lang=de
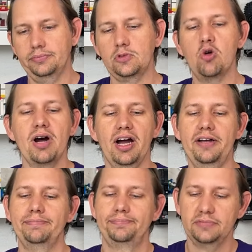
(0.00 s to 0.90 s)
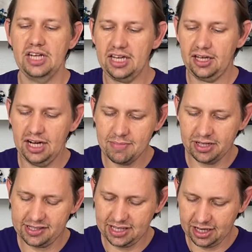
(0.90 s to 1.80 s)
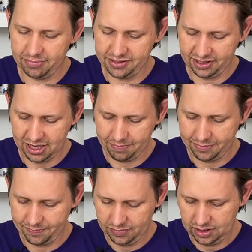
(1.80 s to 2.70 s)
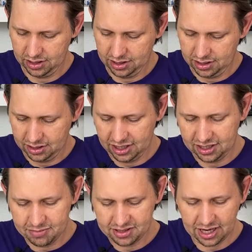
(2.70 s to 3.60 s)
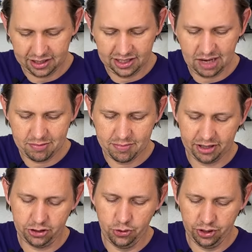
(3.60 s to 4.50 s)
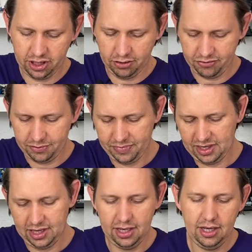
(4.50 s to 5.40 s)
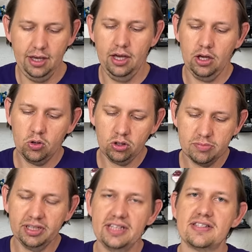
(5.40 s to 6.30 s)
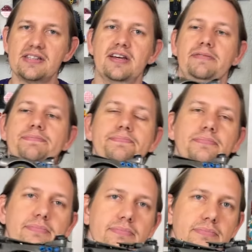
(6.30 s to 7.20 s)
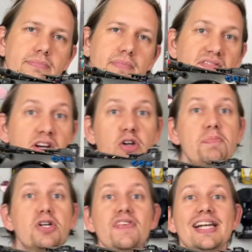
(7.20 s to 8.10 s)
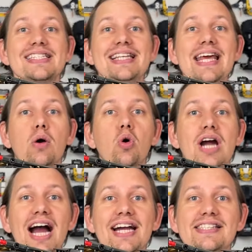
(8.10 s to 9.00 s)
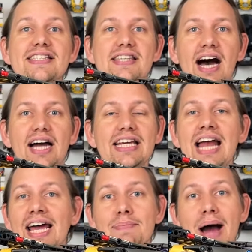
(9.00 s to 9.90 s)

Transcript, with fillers: Guck mal rein. Ich nehme mal das Dach ein bisschen ab. Ne, ich nehme das Dach nicht ab, ich mache die Türen auf. Guckt euch mal den Sitz an. Wenn euch beschwert, dass Lego Kack Sitze hat in einem